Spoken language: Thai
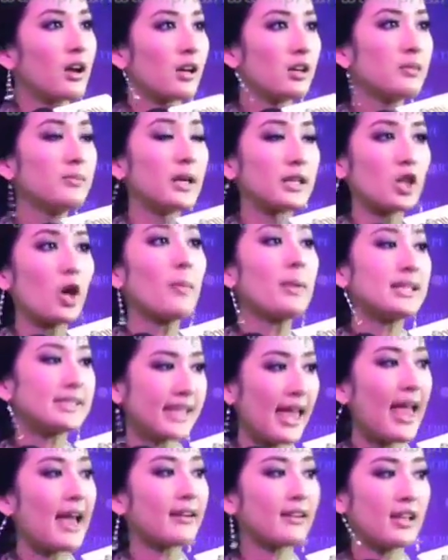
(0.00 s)
คือเหมือนต้องไป
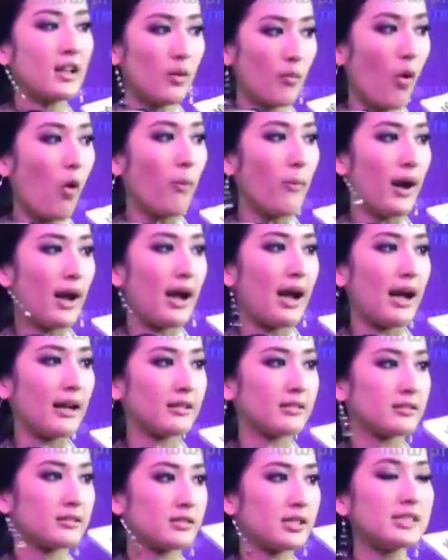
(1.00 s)
แจ้งที่ระบบอะค่ะ
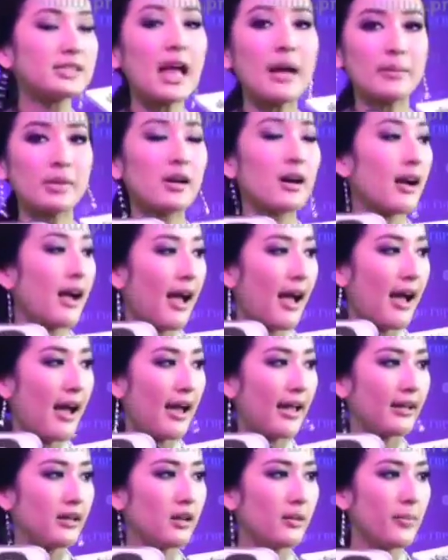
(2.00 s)
ที่สามเครือข่า
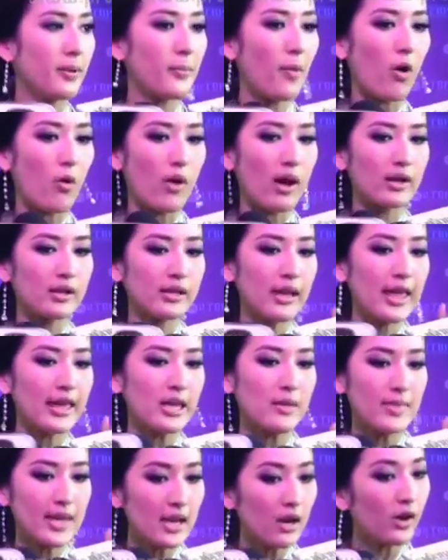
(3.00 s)
ยแล้วไปบอกว่าเลข
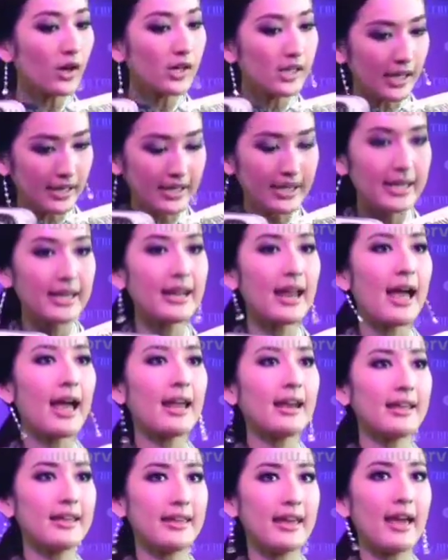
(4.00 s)
อีนี่เราคืออันนี้นะ
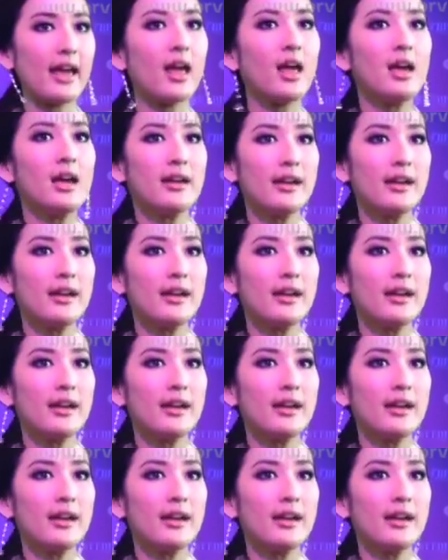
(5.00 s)
อะไรเงี้ย